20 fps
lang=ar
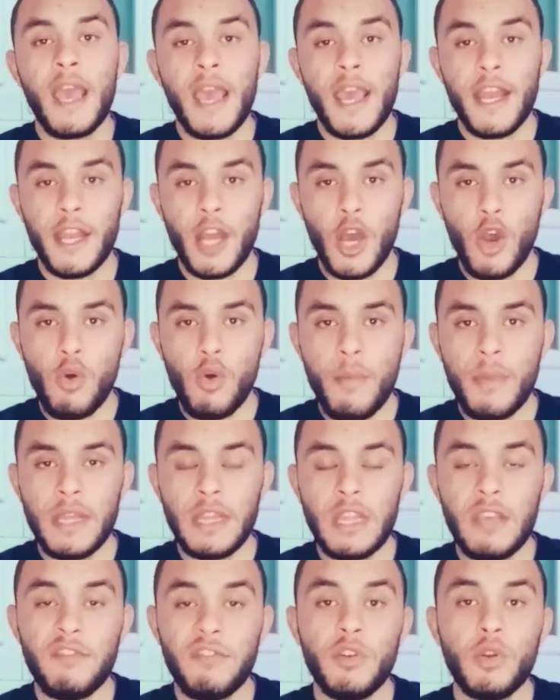إن هو
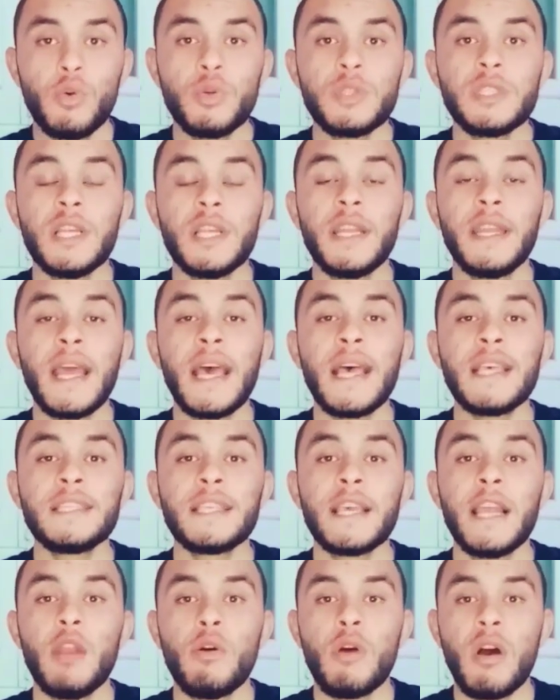بيدي فلوس للناس
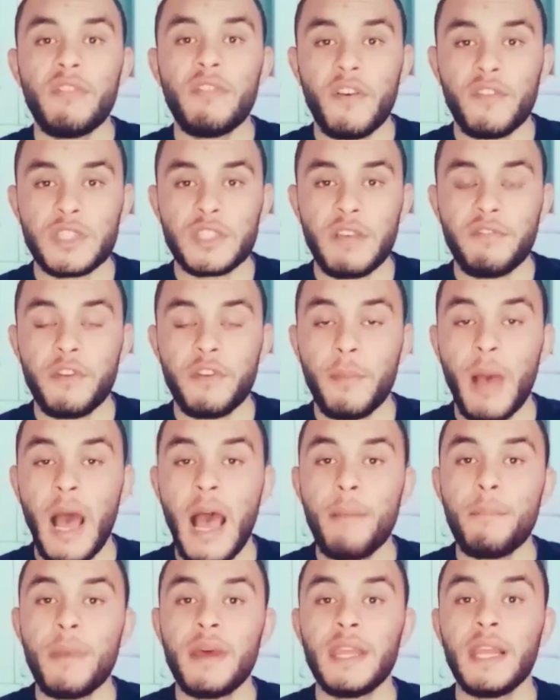اللي واقفة في صف
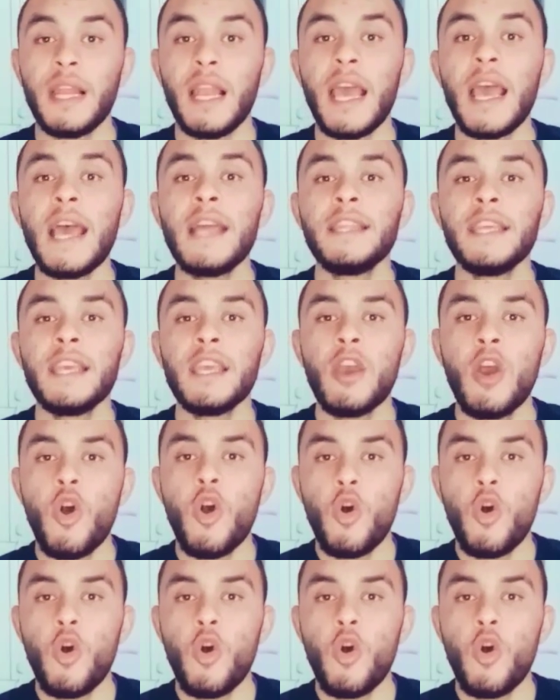محمد الهادي